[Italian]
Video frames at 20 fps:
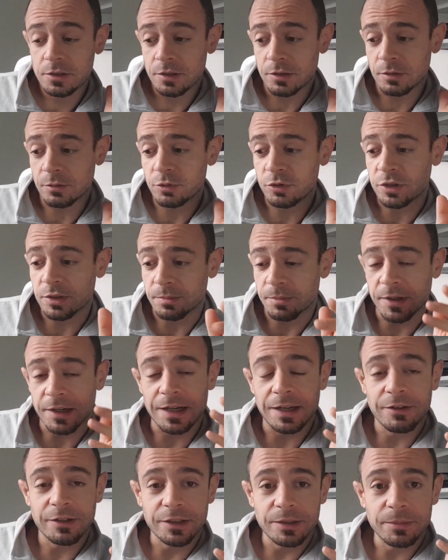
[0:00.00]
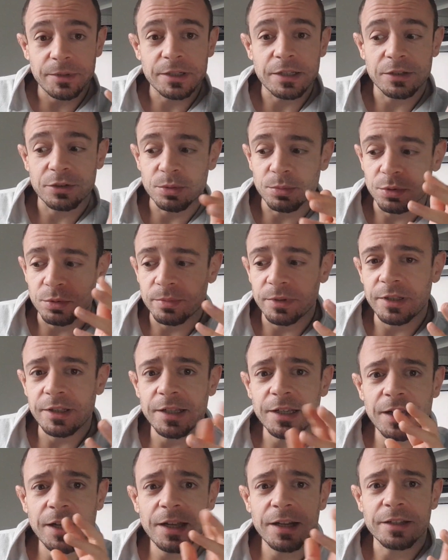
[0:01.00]
in cui si parlava del mercato
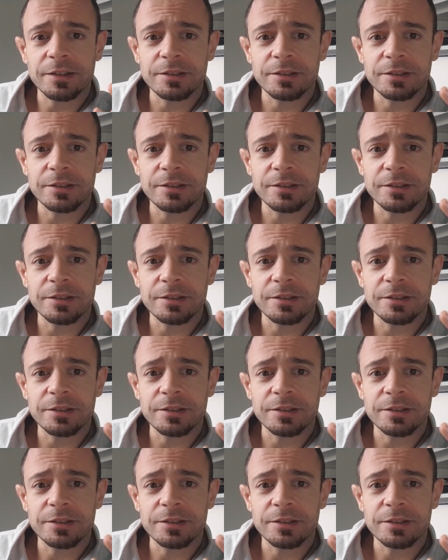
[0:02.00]
immobiliare,